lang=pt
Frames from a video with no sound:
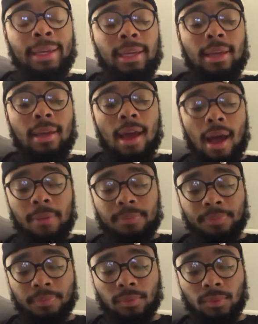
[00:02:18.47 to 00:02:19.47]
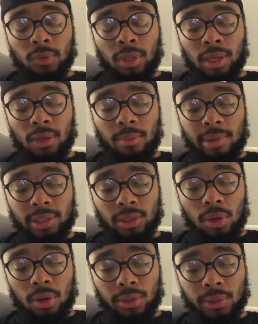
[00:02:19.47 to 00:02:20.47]
E yeah, o que é que eu mais
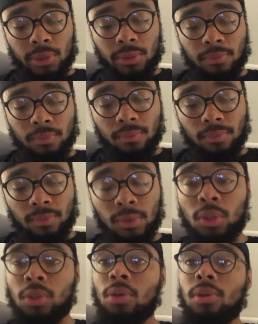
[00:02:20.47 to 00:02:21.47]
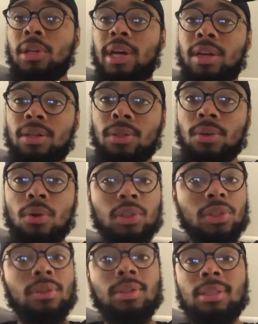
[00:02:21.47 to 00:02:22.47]
gosto? Eu sou honesto,
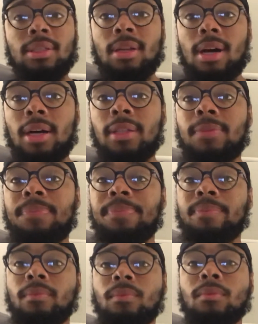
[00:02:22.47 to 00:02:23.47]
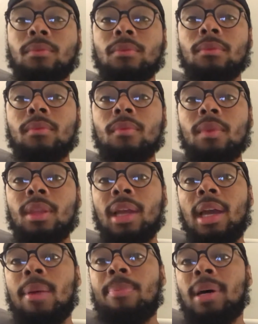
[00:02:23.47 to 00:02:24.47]
gosto de honestidade.
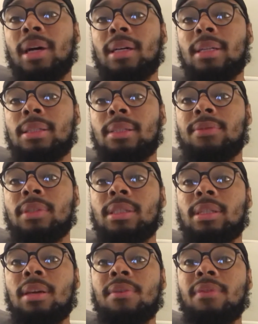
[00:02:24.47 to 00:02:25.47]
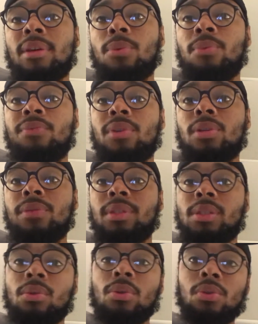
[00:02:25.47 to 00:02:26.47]
Epá, se você é ver um vídeo que
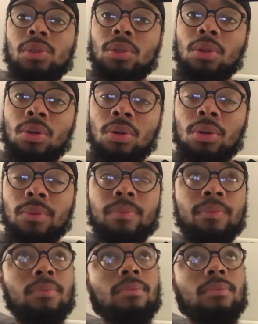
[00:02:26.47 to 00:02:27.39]
você não gostou,